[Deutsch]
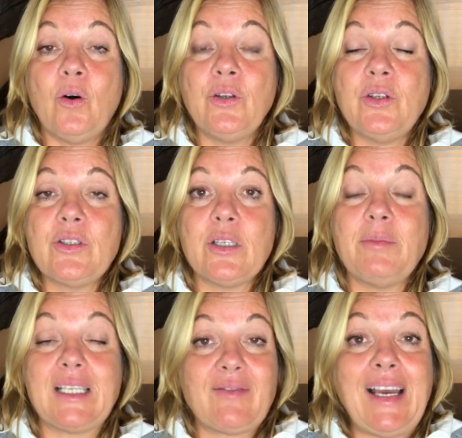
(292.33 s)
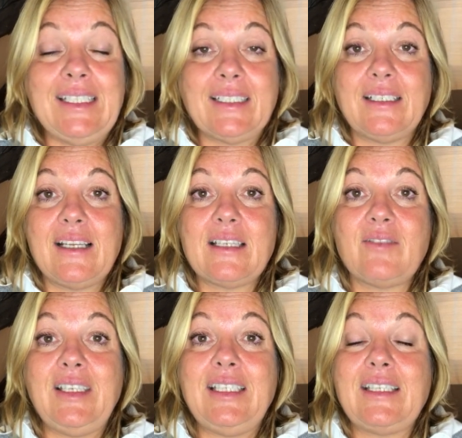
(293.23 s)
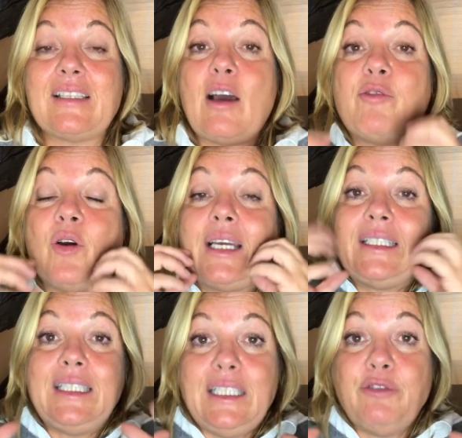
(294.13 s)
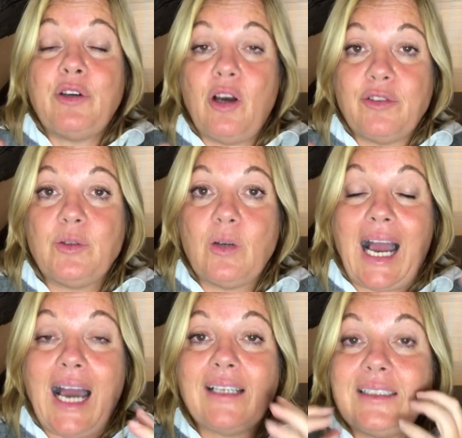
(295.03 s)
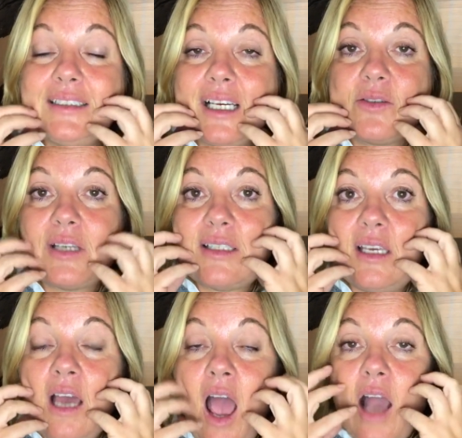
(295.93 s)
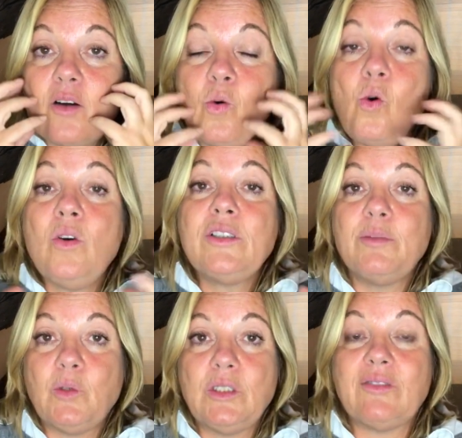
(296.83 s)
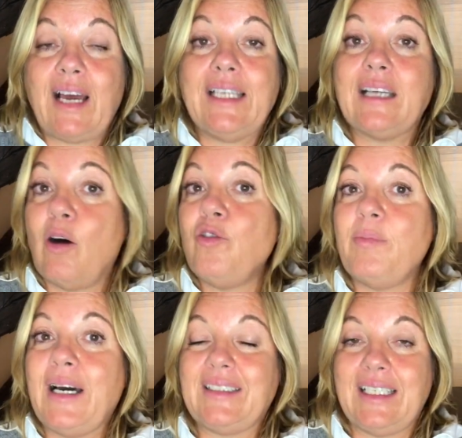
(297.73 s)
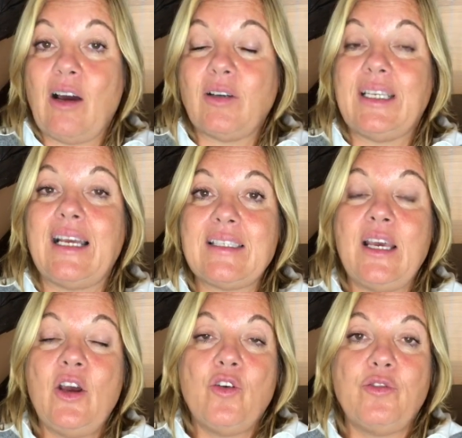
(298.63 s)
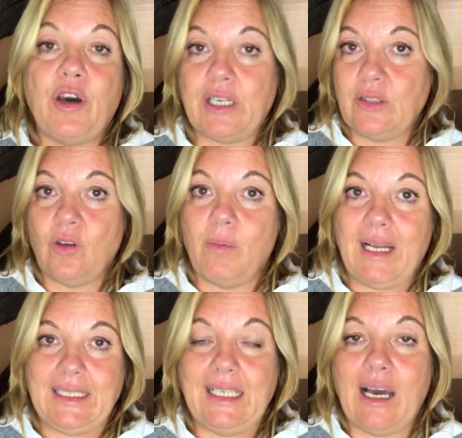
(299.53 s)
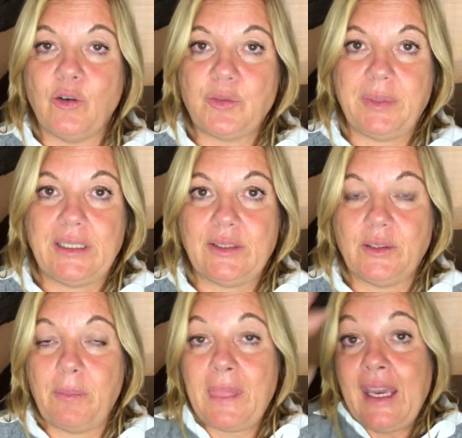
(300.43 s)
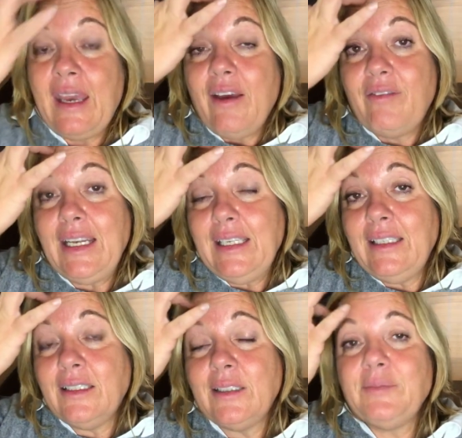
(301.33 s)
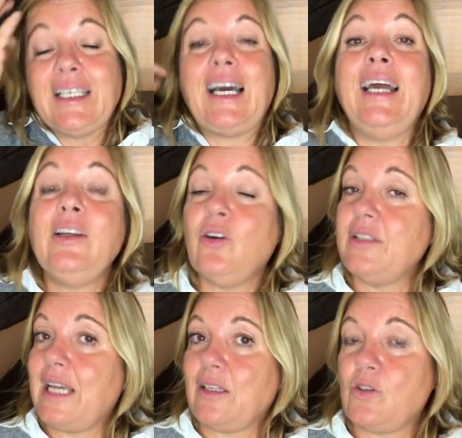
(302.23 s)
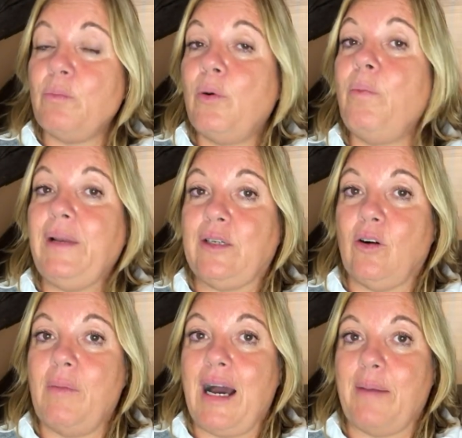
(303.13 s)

Und ähm, des Weiteren ist es wichtig, dass ihr auf eure Kieferöffnung achtet, also dass ihr gut den Mund weit aufmacht, denn auch das fördert nochmal die Lautbildung. Wenn ihr keinen Kontakt zum Publikum